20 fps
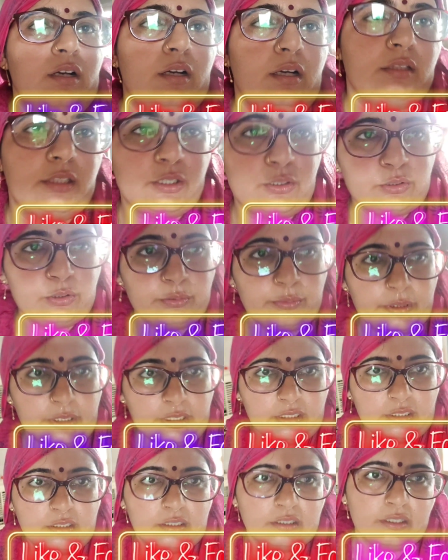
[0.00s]
आ देखो
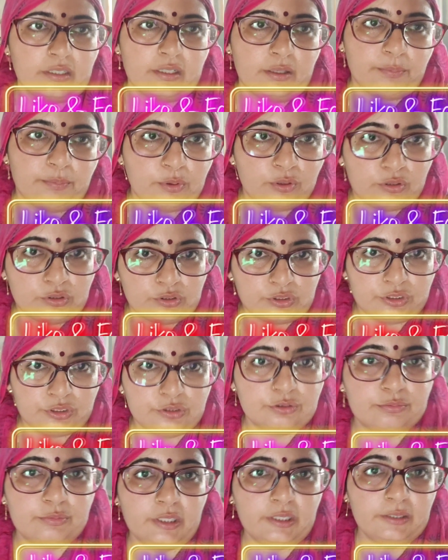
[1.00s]
भाई घर पहुंच गई
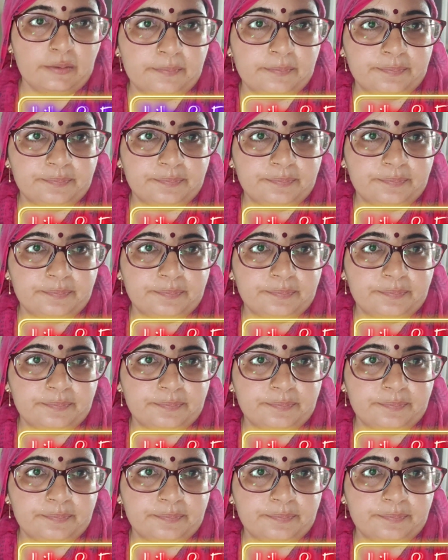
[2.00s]
हूँ मैं